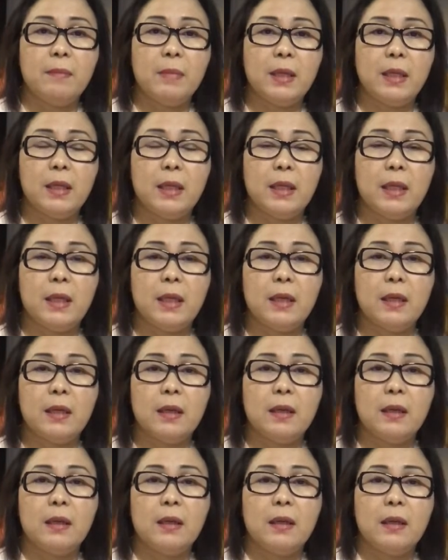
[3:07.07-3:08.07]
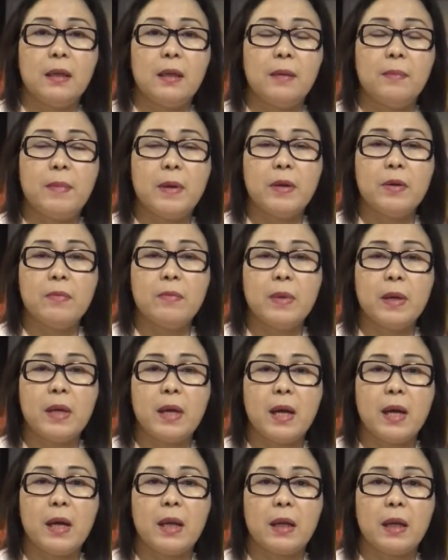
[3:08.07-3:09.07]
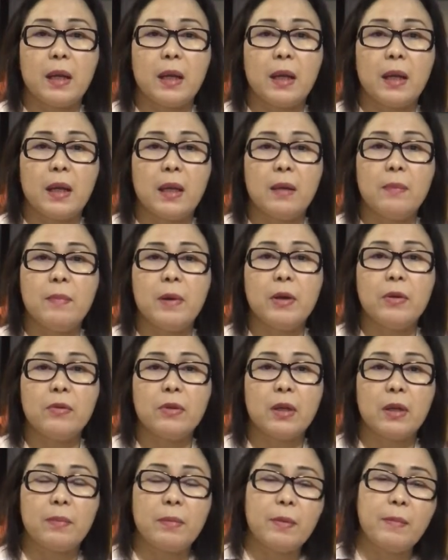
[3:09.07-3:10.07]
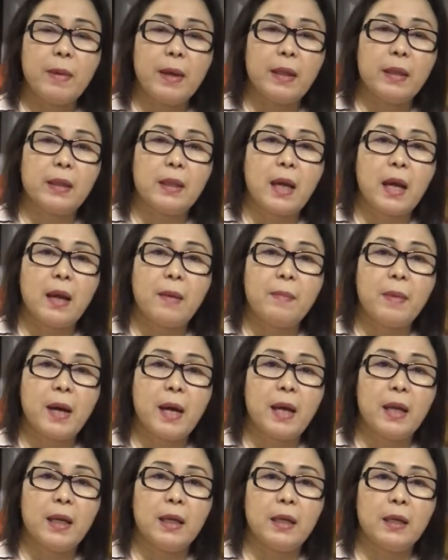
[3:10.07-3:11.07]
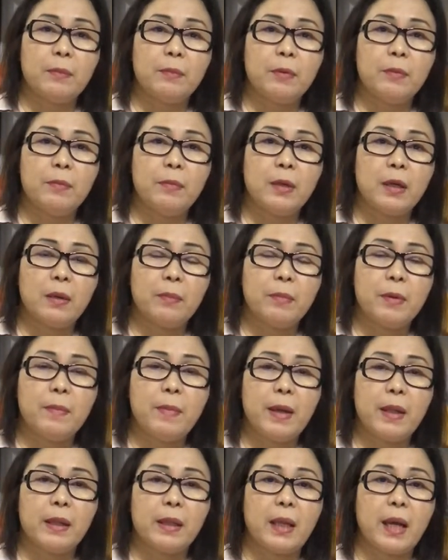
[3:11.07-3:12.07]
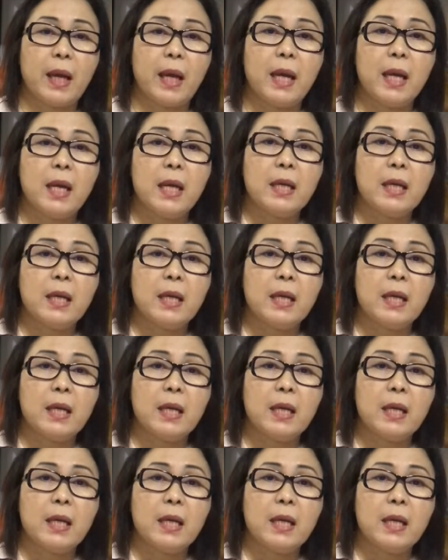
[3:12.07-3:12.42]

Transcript: Meaning, iba yung may-ari, iba yung nagbebenta, pangalan ng nagbebenta.